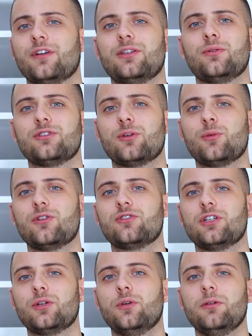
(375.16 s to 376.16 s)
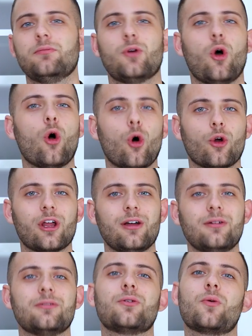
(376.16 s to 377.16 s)
Fatta questa operazione qui,
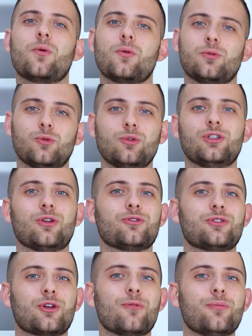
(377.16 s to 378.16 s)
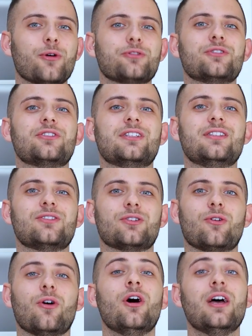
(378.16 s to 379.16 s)
ora tutti i nostri composti
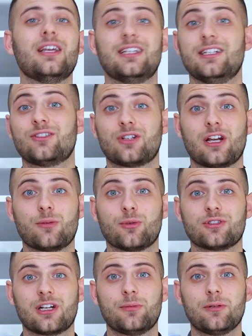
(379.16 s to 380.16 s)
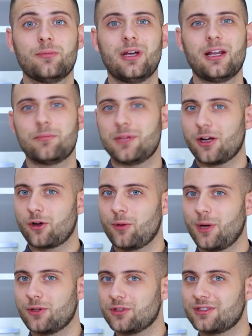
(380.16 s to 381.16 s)
iniziano, iniziano a riposare per bene. Mi
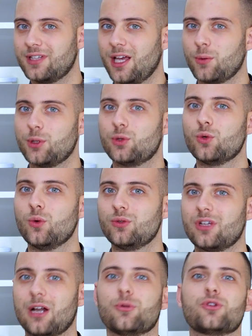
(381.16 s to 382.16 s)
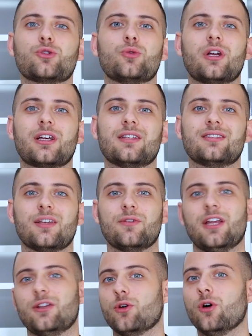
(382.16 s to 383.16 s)
raccomando, segui tutta la procedura che stai
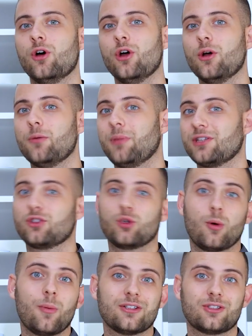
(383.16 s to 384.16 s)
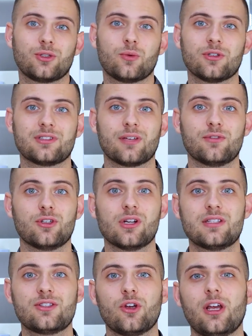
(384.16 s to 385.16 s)
vedendo passo dopo passo in questa video
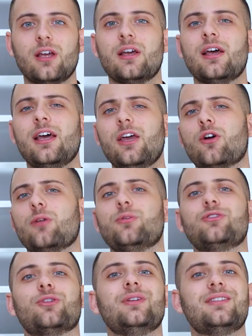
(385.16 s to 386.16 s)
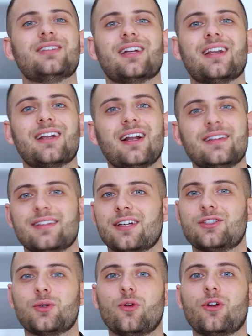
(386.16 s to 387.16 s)
lezione e ora possiamo iniziare a
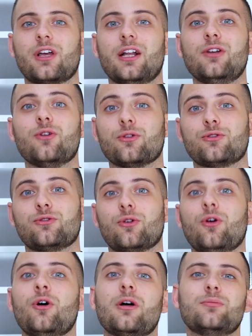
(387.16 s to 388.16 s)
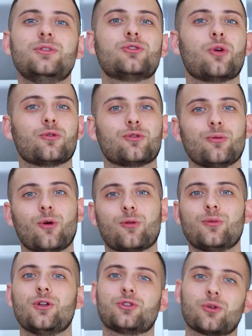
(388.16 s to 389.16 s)
realizzarci quello che è il nostro biscotto
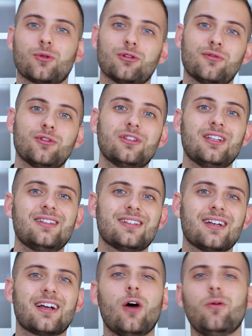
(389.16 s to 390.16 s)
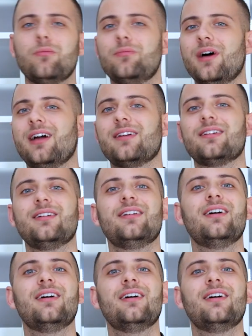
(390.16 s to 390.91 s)
morbido al cioccolato fondente e cacao per